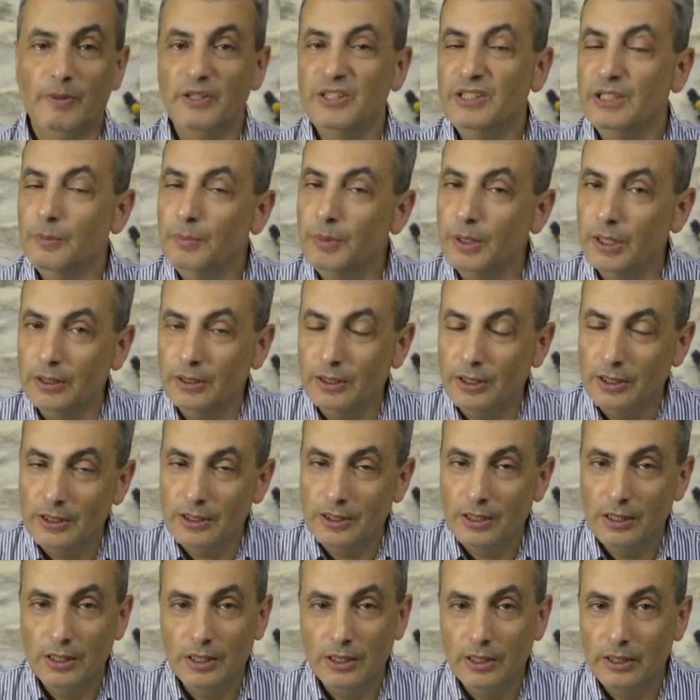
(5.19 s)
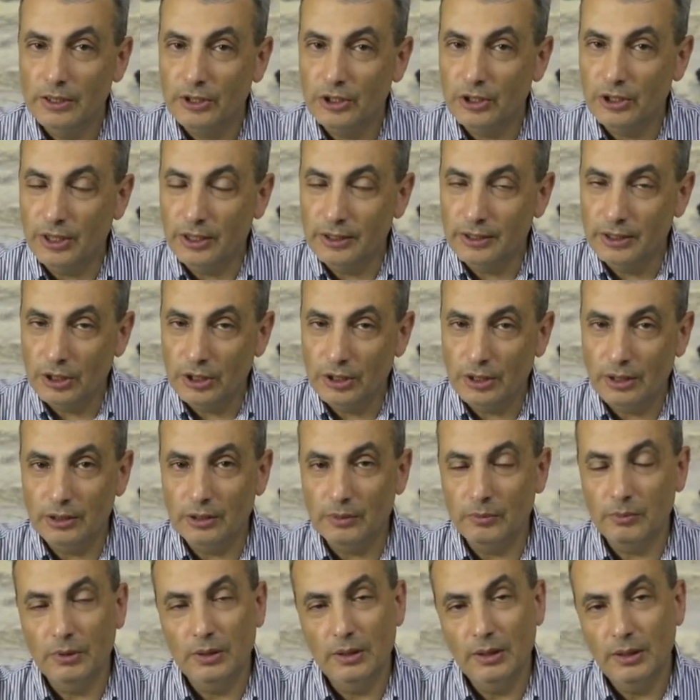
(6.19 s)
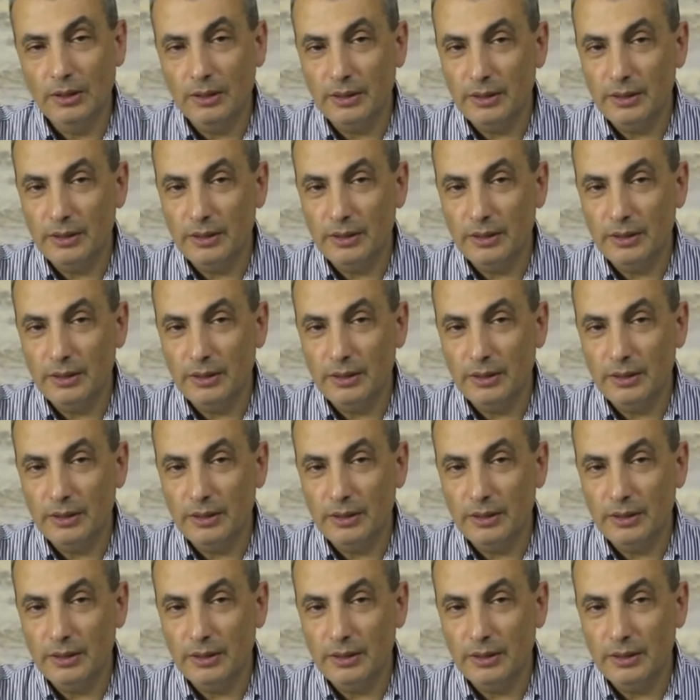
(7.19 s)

Постепенно, шаг за шагом,